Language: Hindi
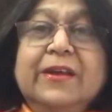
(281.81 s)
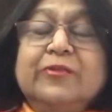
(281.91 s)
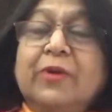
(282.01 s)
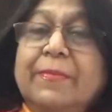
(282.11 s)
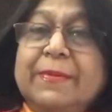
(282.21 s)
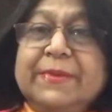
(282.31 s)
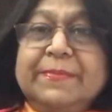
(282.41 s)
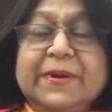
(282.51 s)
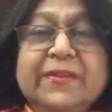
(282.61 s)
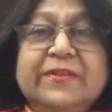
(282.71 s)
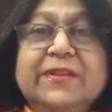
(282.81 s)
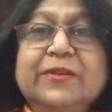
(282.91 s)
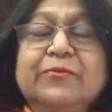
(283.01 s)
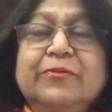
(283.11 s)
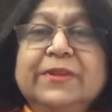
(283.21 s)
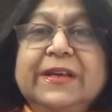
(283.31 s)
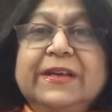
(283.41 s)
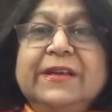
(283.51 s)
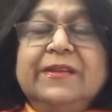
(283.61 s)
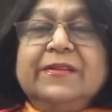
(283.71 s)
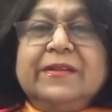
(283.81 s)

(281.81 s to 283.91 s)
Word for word: तो आप अपनी परिस्थितियों को देखिए